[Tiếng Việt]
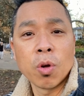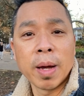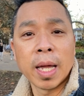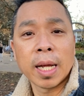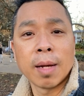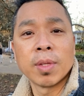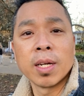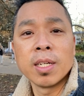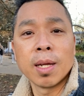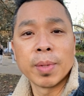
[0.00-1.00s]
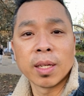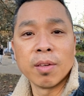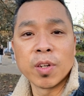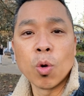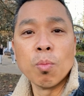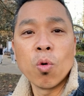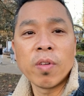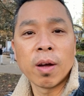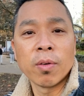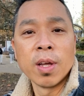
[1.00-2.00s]
thôi mà đã cảm thấy như là mình cần phải đội mũ
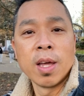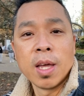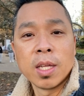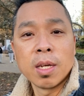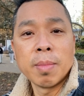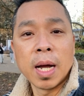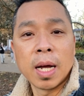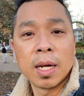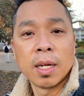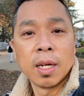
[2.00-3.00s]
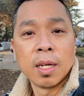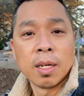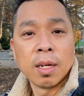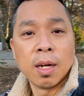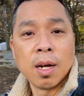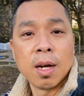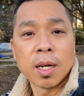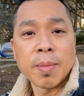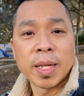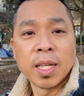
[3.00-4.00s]
vào nhưng mà
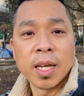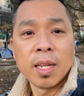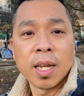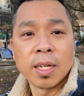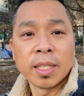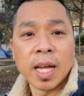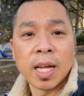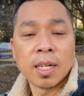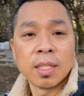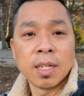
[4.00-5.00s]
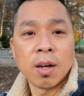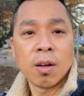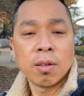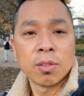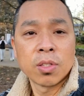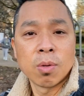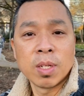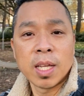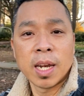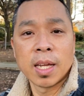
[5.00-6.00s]
à, các bạn thấy là người ta đó sống
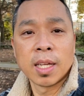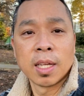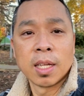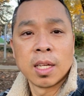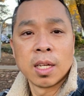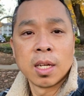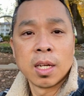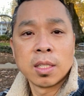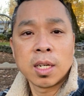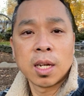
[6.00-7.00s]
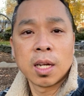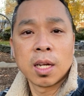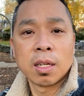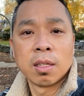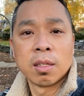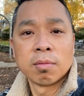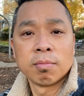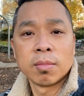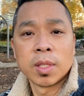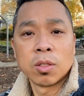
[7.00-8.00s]
như thế này rất là
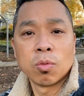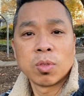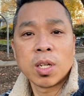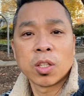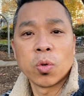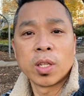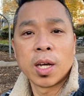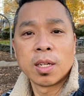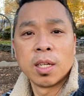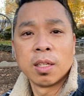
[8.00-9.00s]
rất là tội thật